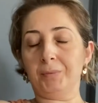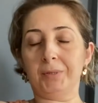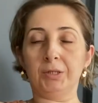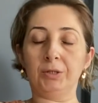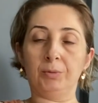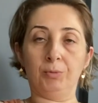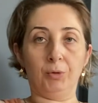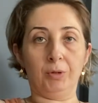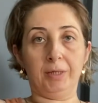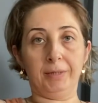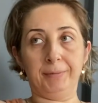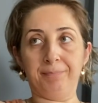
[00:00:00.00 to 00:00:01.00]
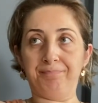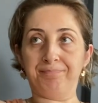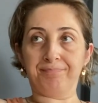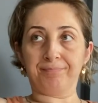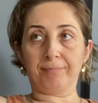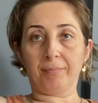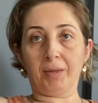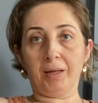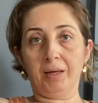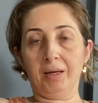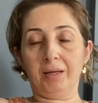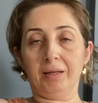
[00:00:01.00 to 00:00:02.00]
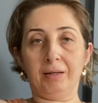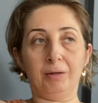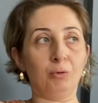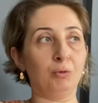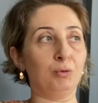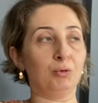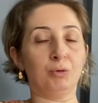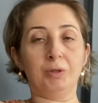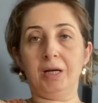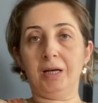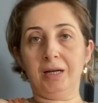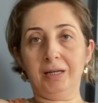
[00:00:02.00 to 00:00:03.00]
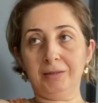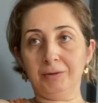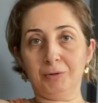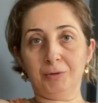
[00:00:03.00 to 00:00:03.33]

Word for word: İşte böyle hani ne uykusu derler?